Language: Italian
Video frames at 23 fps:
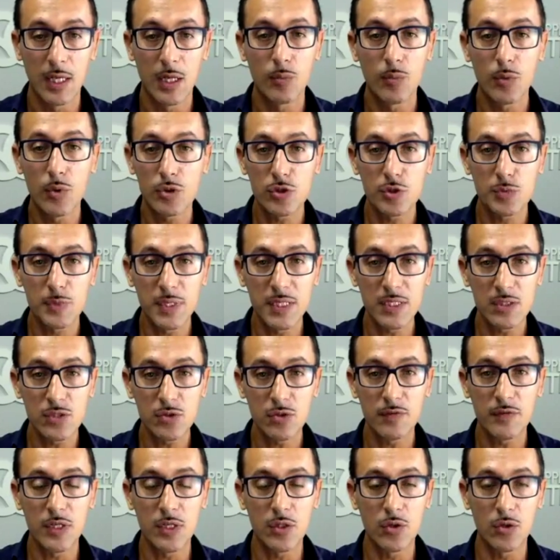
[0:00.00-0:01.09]
Molto
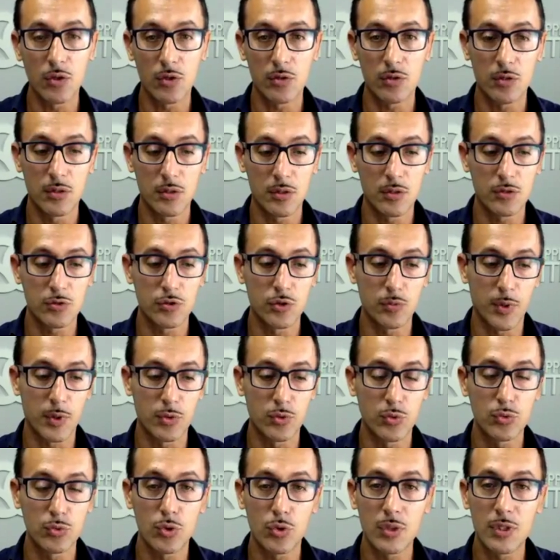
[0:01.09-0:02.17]
spesso vedo eh,
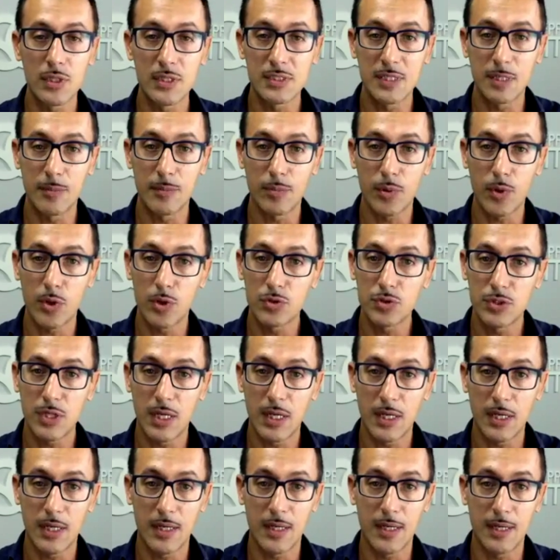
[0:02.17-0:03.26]
soprattutto chi si approccia
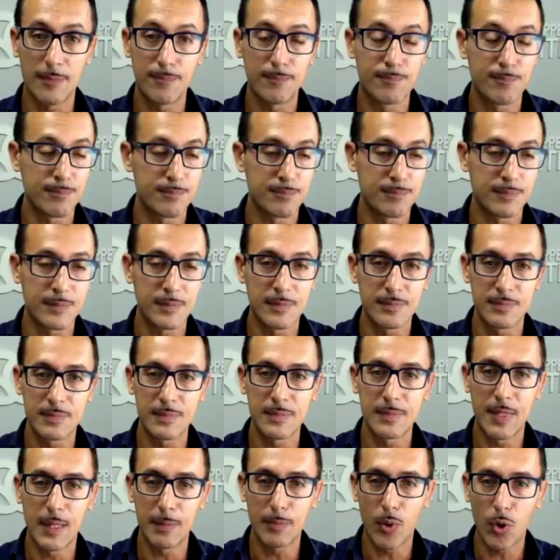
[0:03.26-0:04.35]
a, mm,
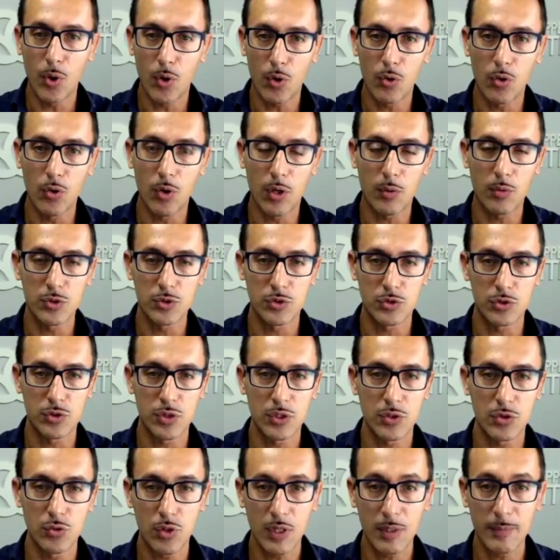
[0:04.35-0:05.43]
da poco a questo
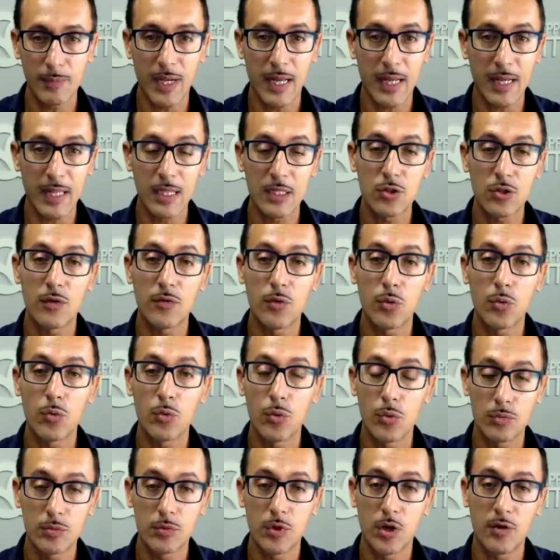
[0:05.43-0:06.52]
settore, magari che trova,
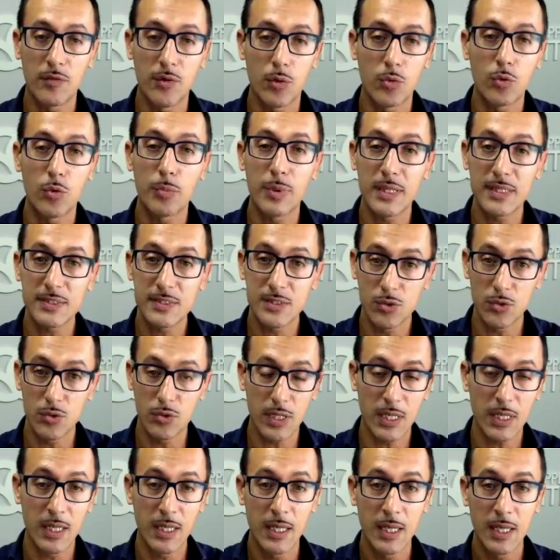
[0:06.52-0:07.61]
un, trova
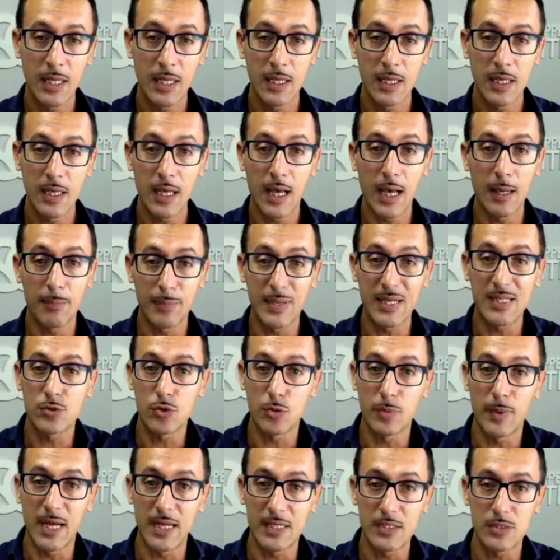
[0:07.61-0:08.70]
un'operazione a prezzo
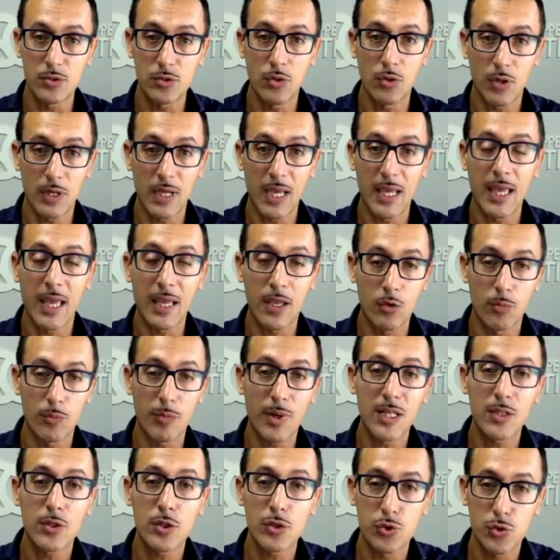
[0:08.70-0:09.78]
basso, ok, hai
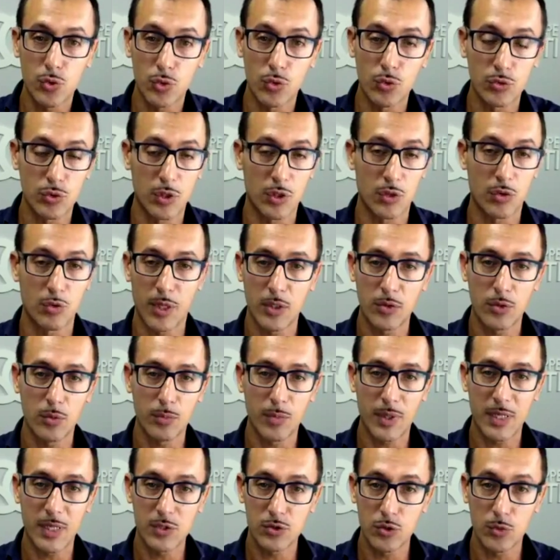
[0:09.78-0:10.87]
comprato a sconto, hai comprato a un
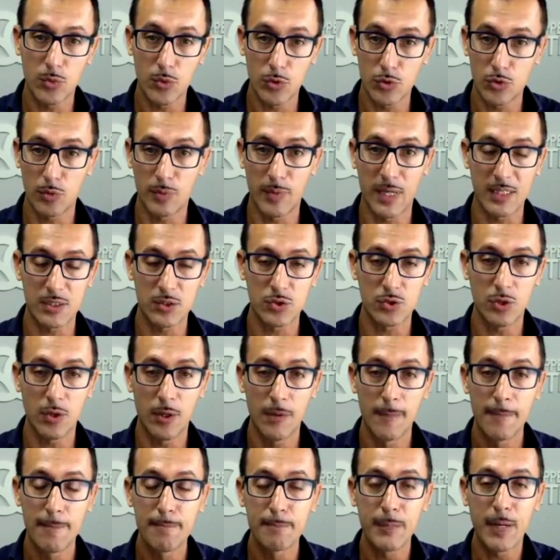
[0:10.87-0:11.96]
prezzo molto basso,
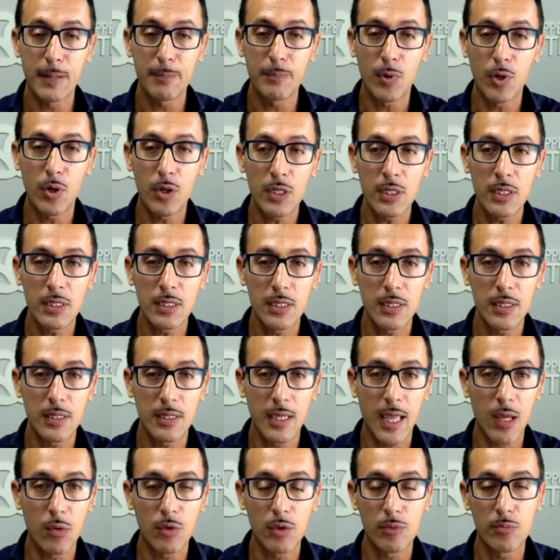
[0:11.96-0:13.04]
ma poi
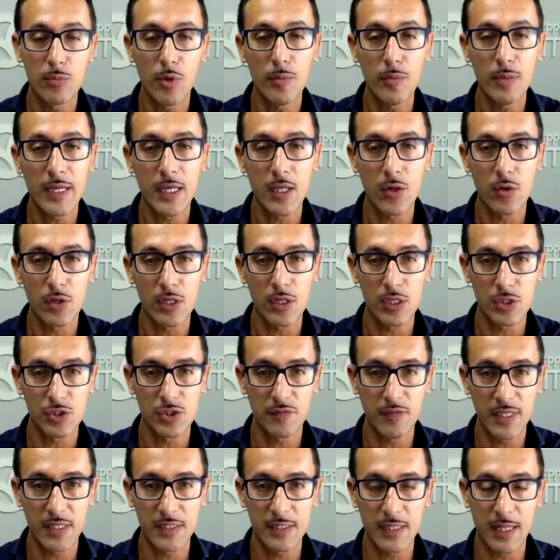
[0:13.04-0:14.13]
è un immobile che non riesce a
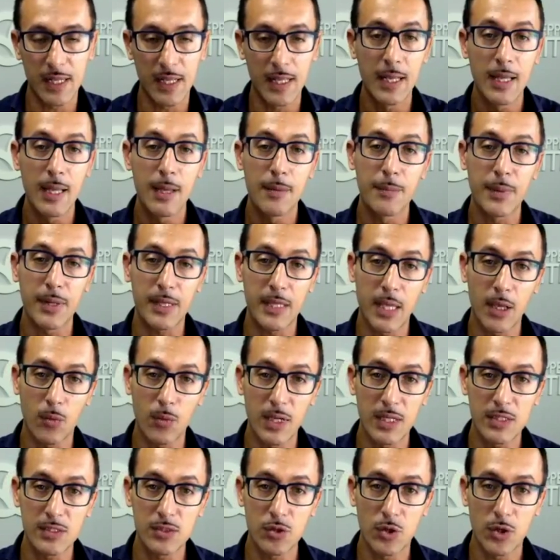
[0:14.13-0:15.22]
vendere perché in
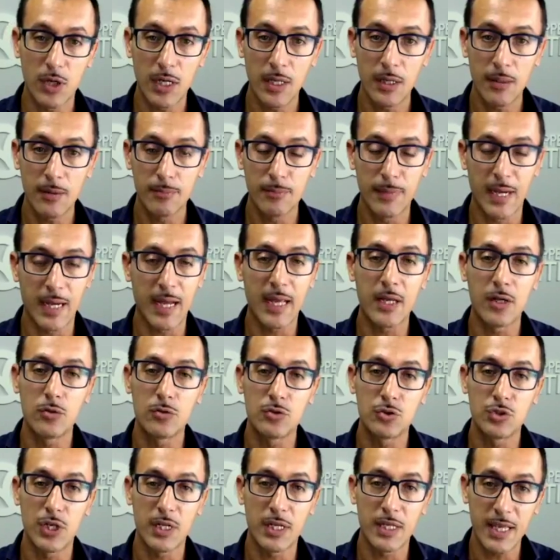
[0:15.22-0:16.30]
quella zona magari non
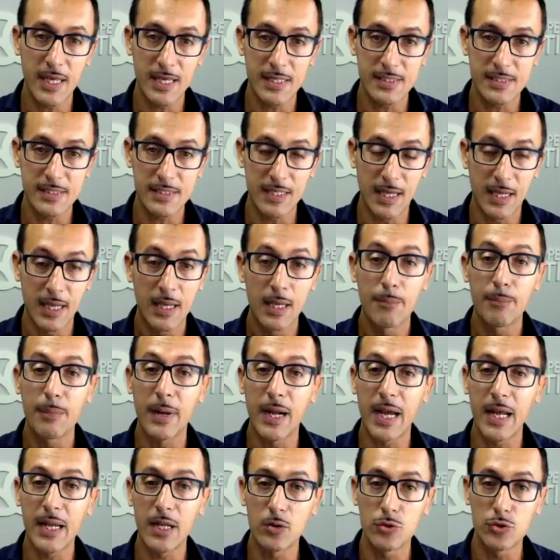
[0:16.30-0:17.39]
c'è richiesta,
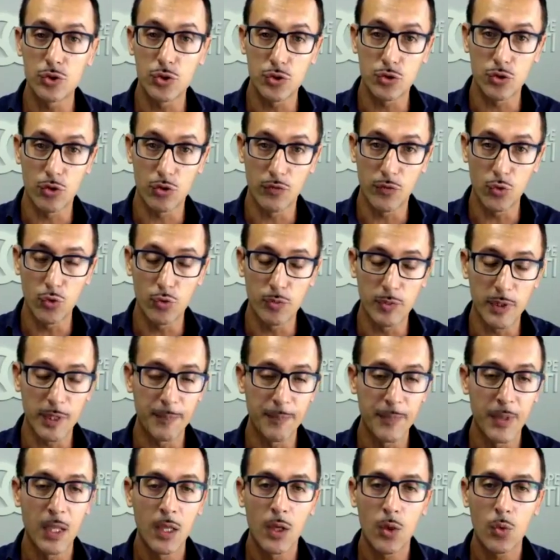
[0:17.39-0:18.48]
magari non ci sono volumi.
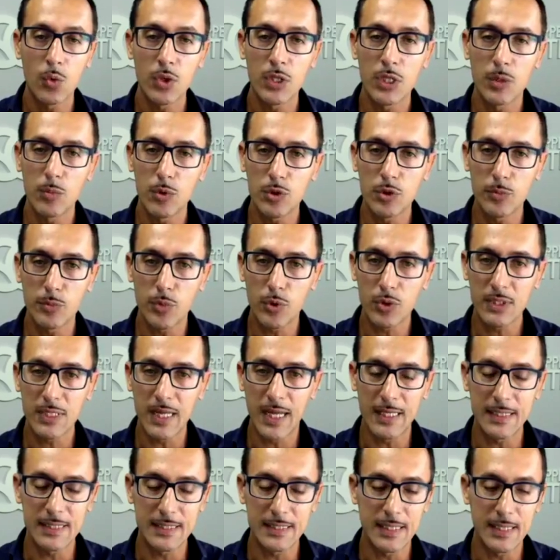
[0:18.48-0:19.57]
Quindi è molto
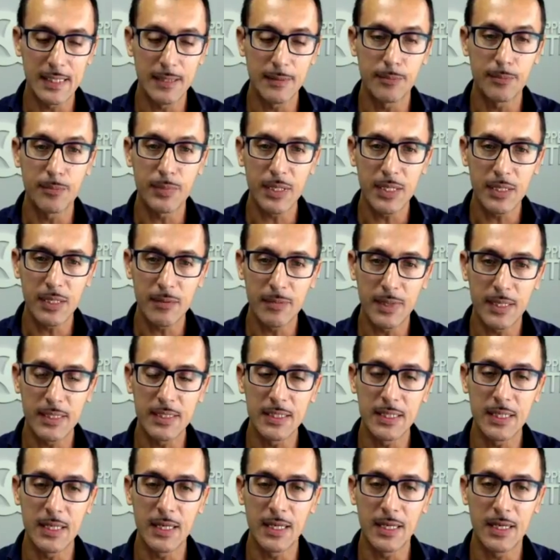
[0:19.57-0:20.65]
importante prima
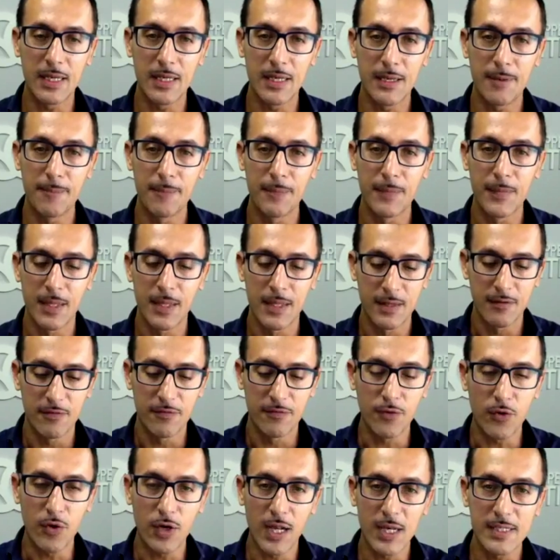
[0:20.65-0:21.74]
di eh,
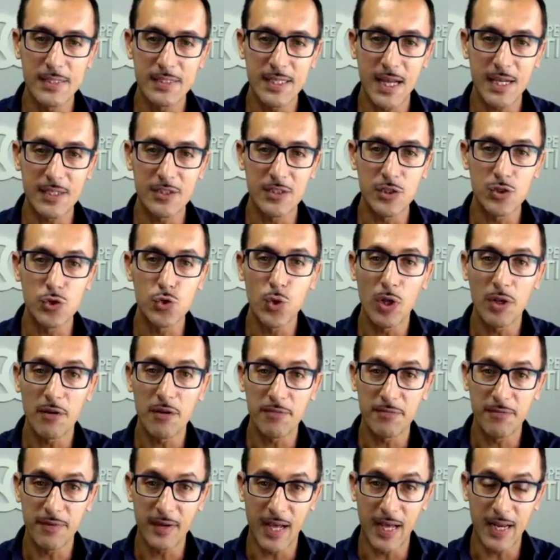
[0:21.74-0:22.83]
focalizzarsi
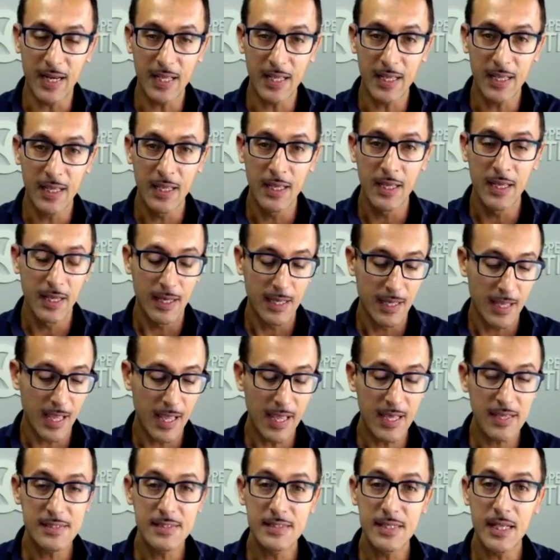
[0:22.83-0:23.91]
sull'affare
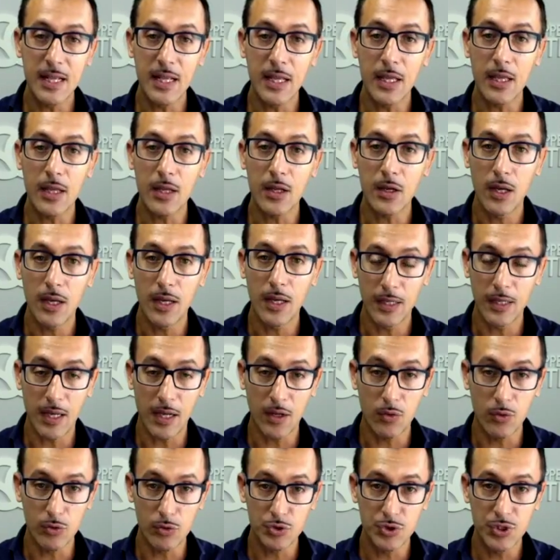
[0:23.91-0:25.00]
essere a
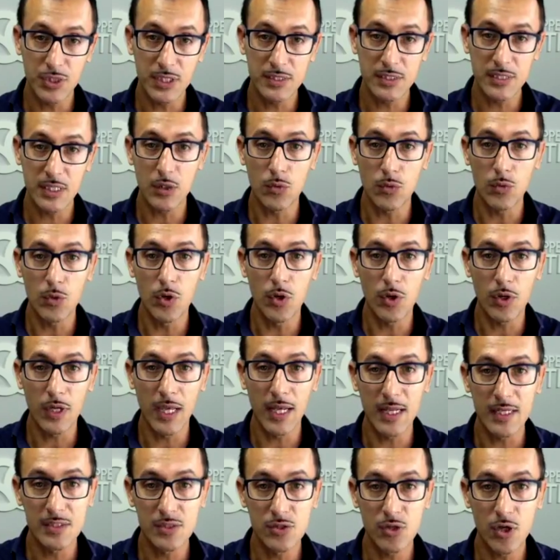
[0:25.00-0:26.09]
conoscenza di quello che è
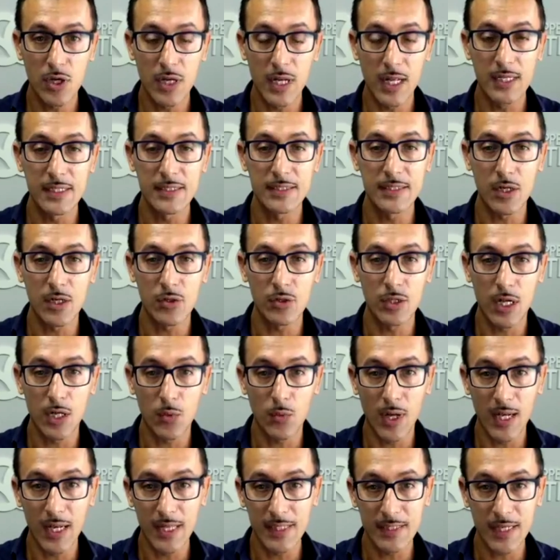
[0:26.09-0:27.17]
la zona all'interno della
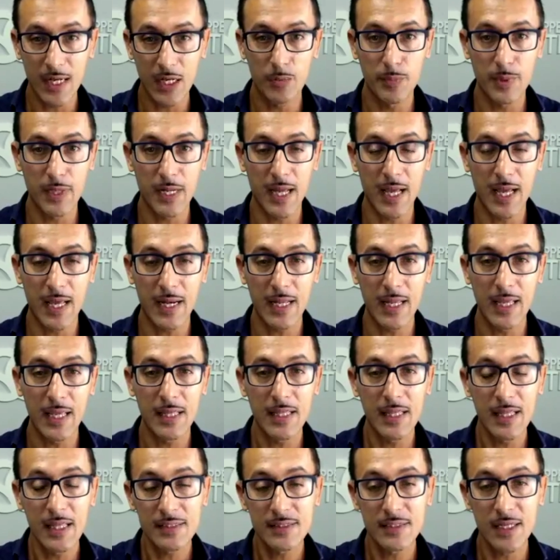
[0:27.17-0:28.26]
quale andrai a operare
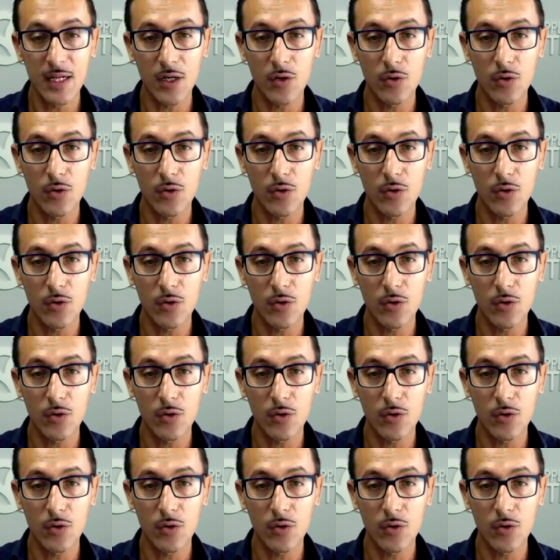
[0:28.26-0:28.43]
ed essere a